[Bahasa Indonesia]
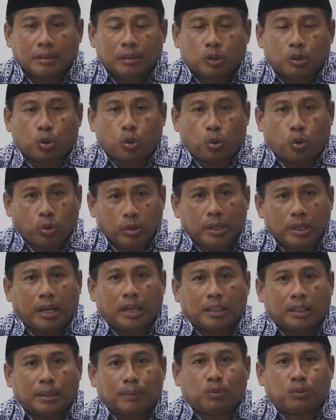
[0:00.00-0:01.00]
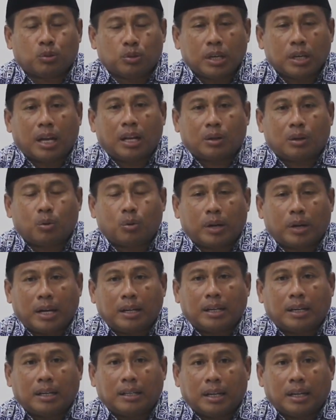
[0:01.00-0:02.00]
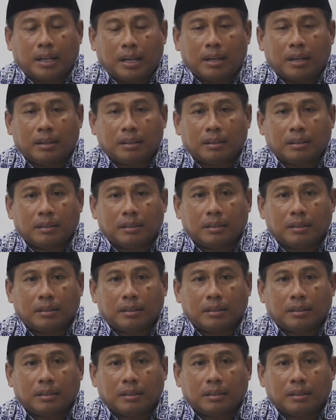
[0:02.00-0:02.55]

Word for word: Turunnya kitab suci Al-Qur'an adalah